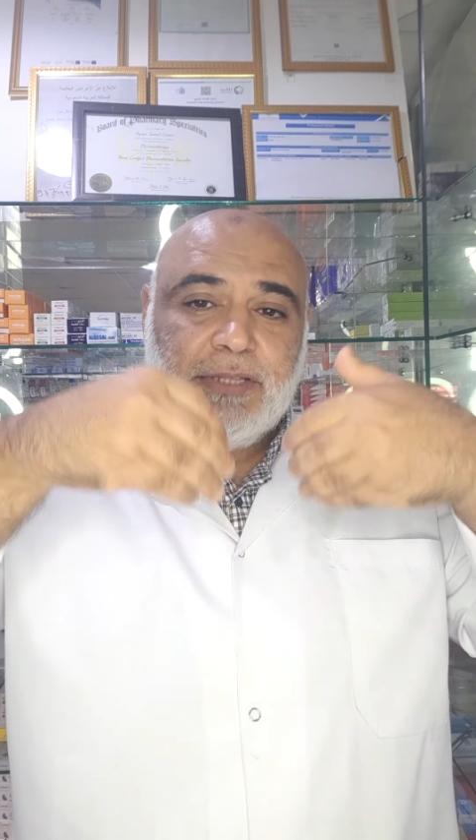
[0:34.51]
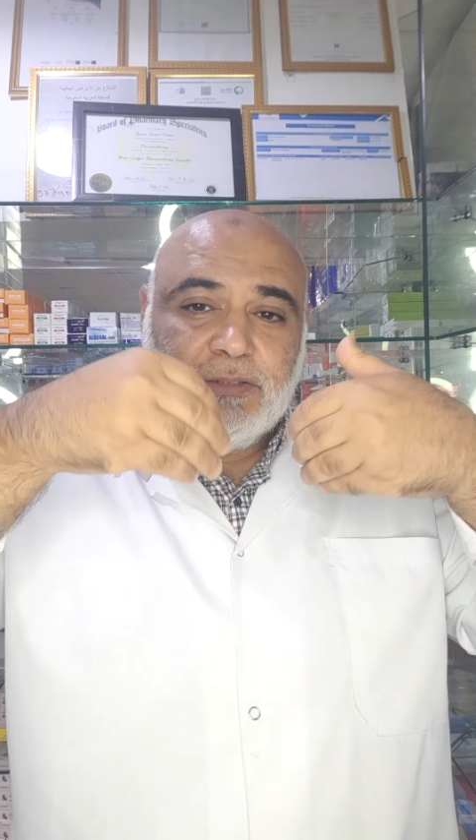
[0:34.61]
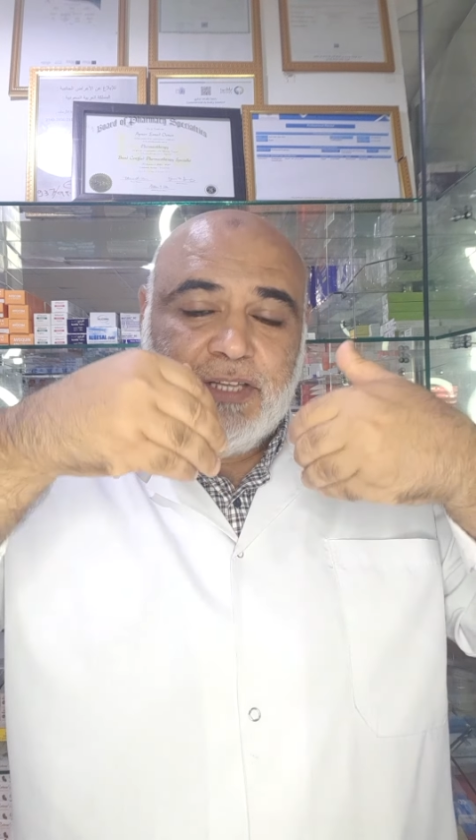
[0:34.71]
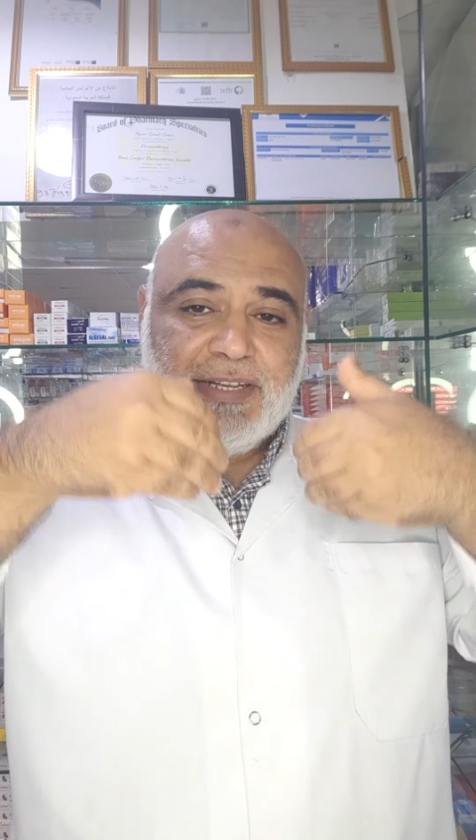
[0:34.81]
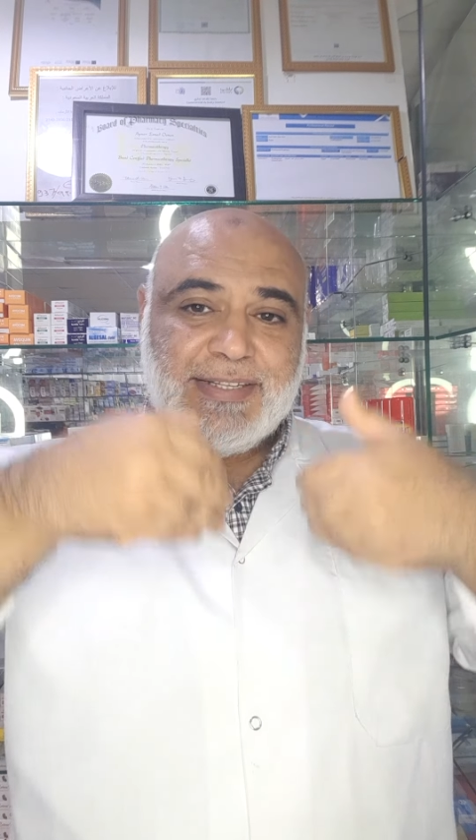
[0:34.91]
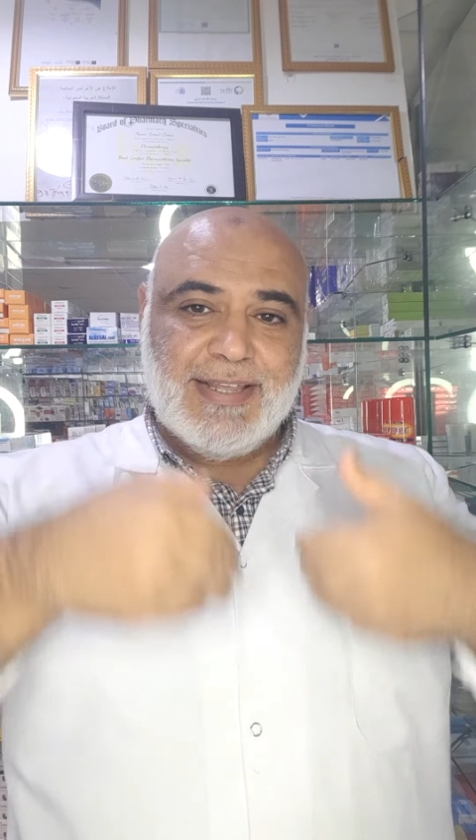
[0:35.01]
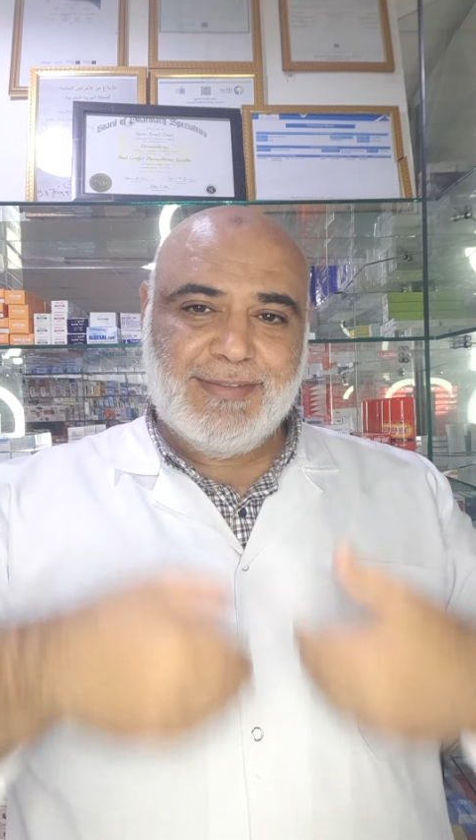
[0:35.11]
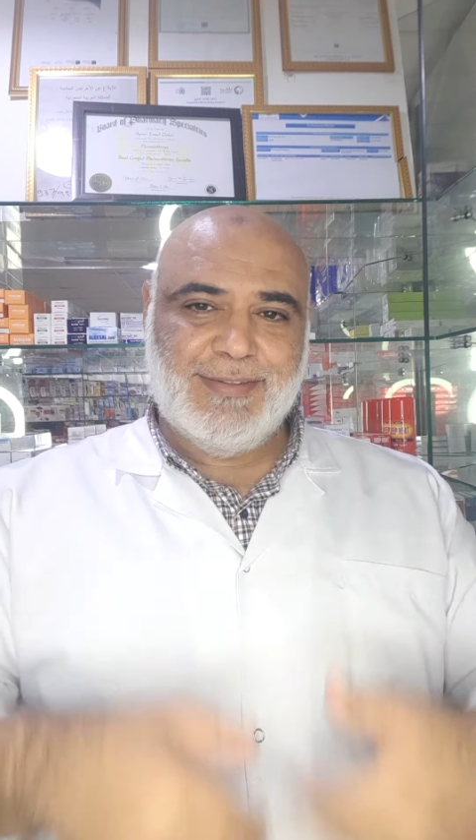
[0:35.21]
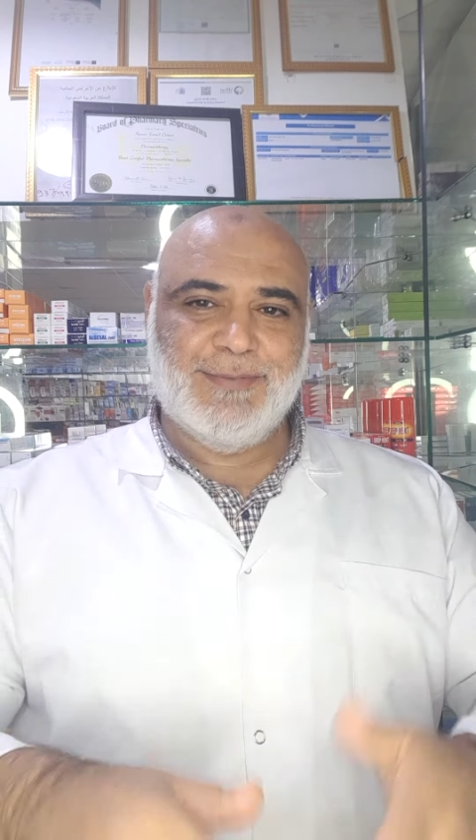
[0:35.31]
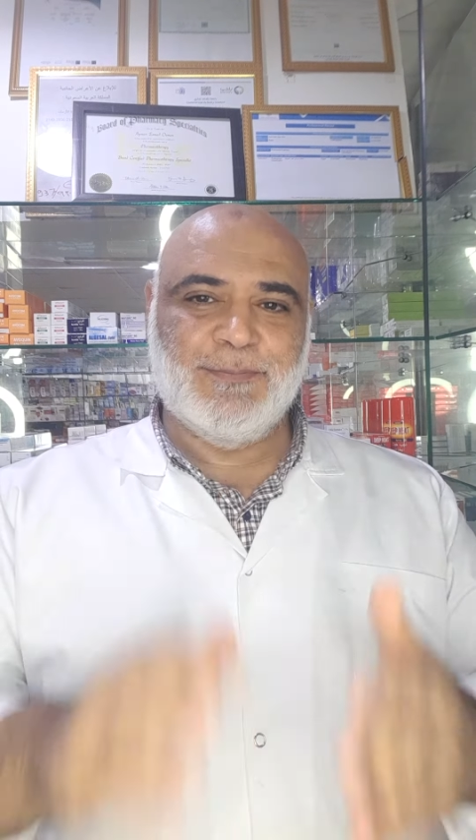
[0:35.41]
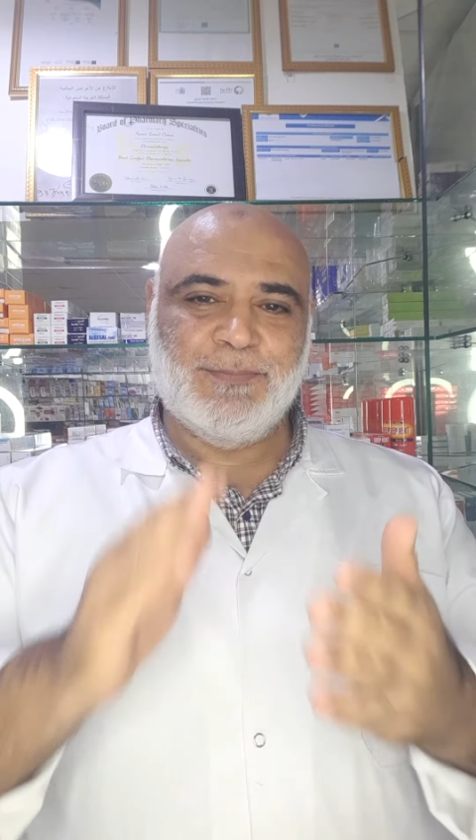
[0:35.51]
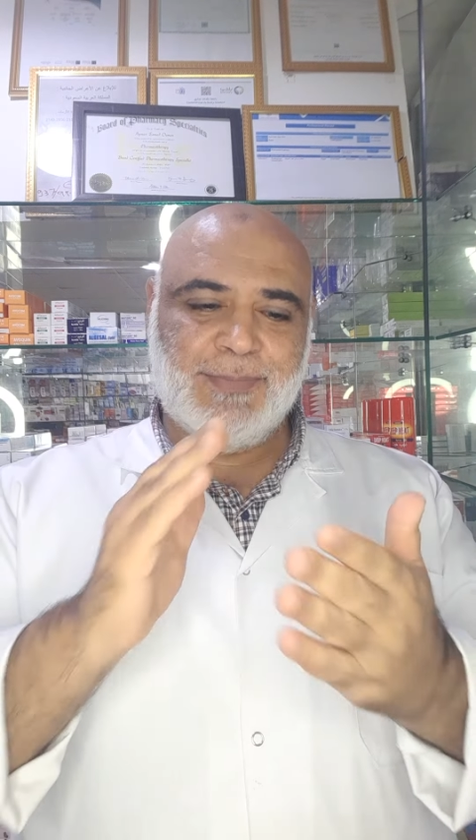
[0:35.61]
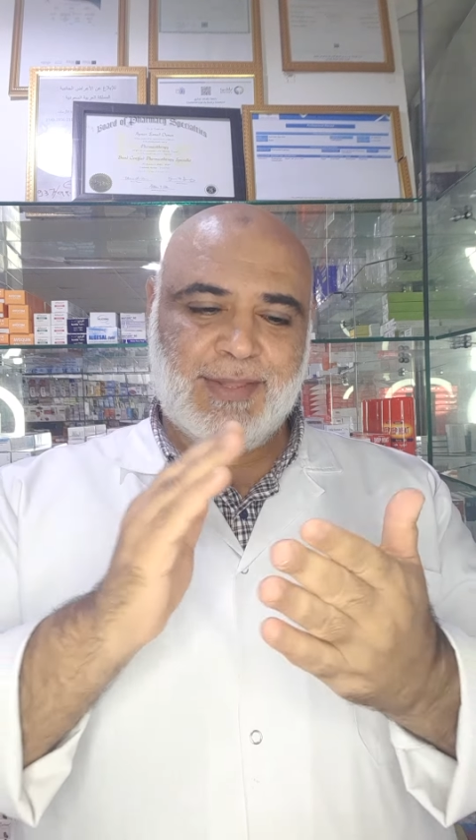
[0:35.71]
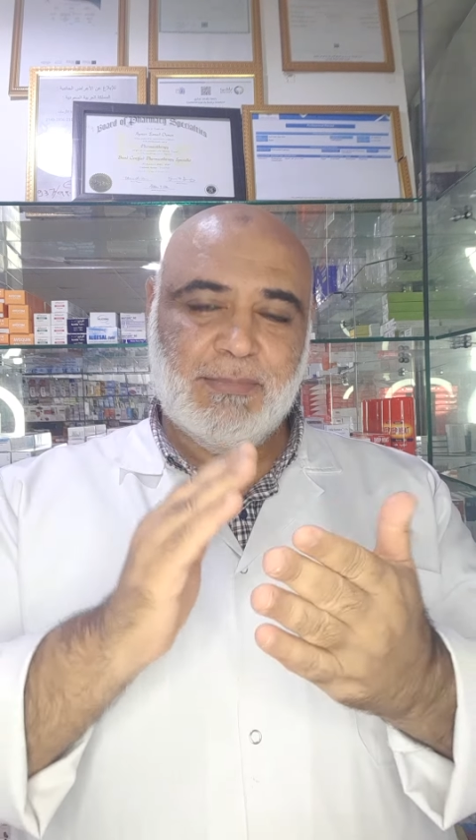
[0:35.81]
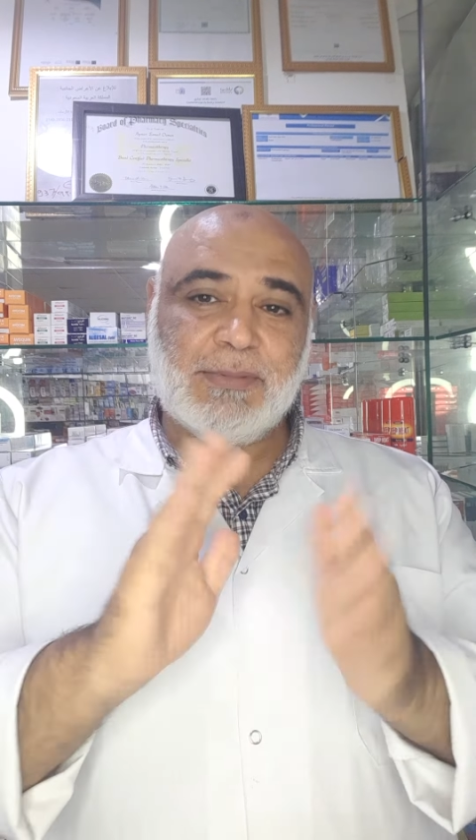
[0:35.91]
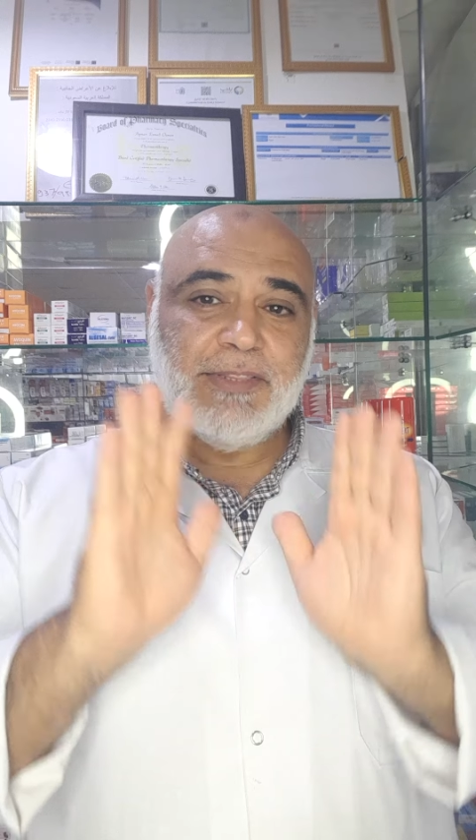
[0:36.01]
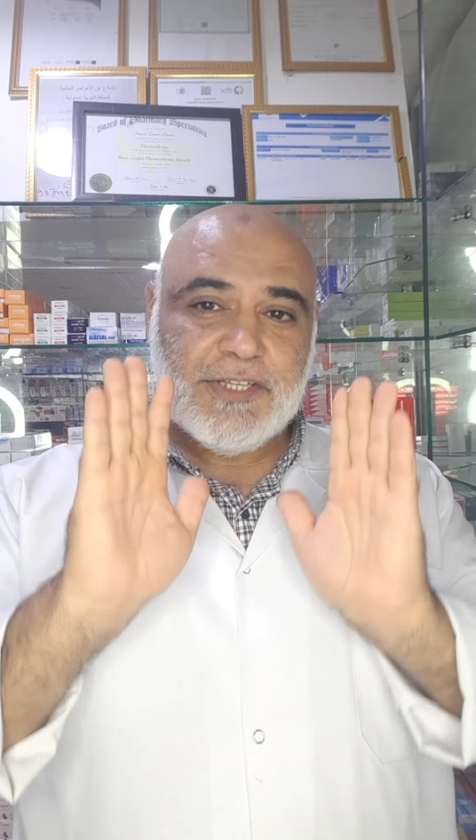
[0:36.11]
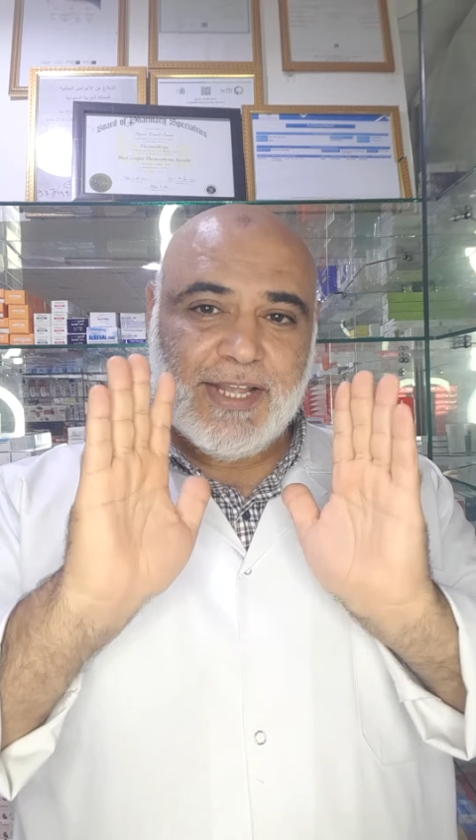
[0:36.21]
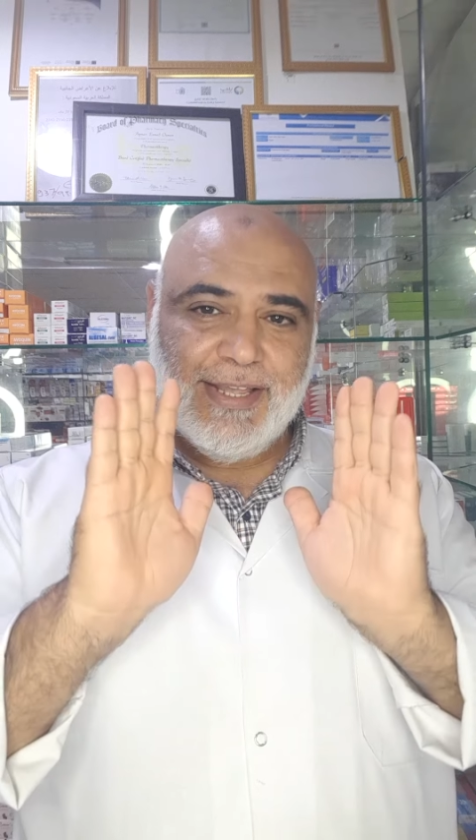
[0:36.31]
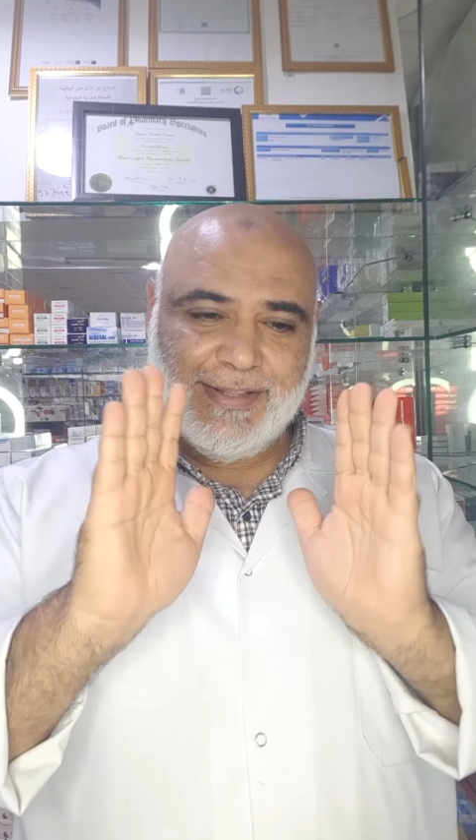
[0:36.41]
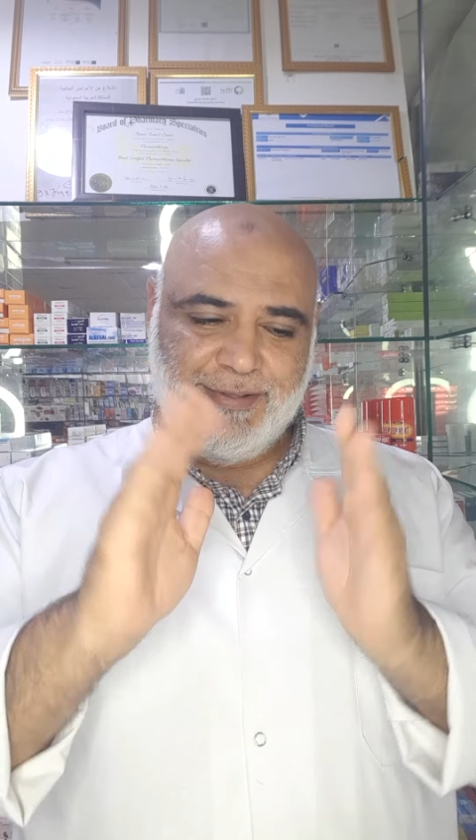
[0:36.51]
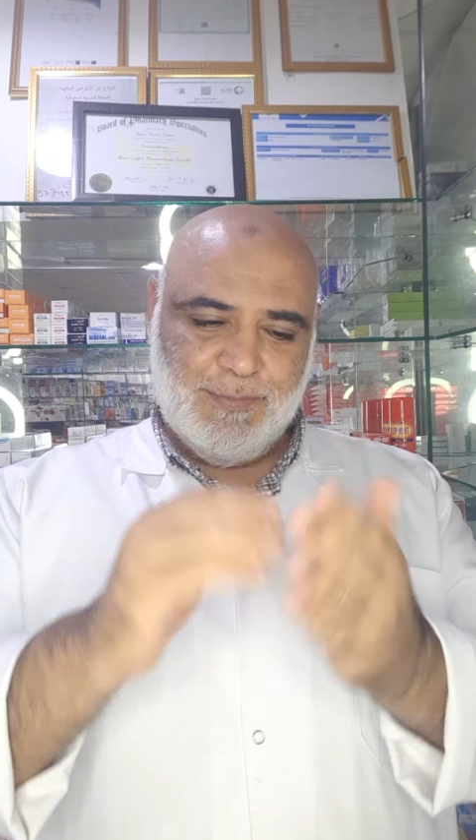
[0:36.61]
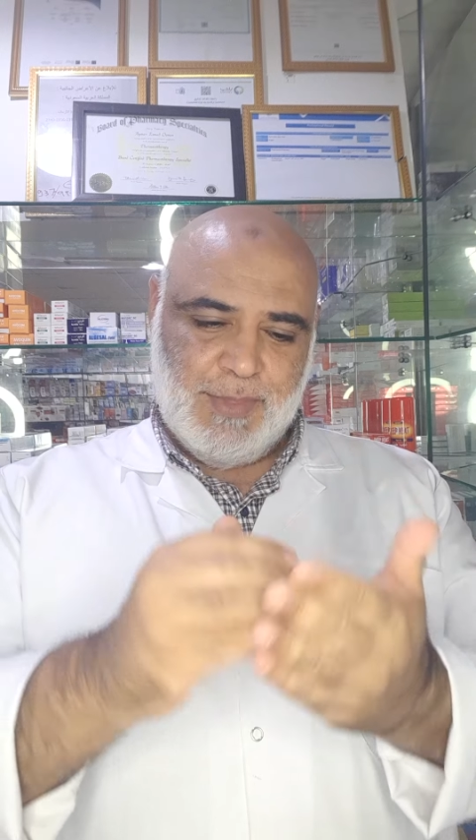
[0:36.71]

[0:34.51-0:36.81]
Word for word: تطهير ذاتي ما تديش حاجه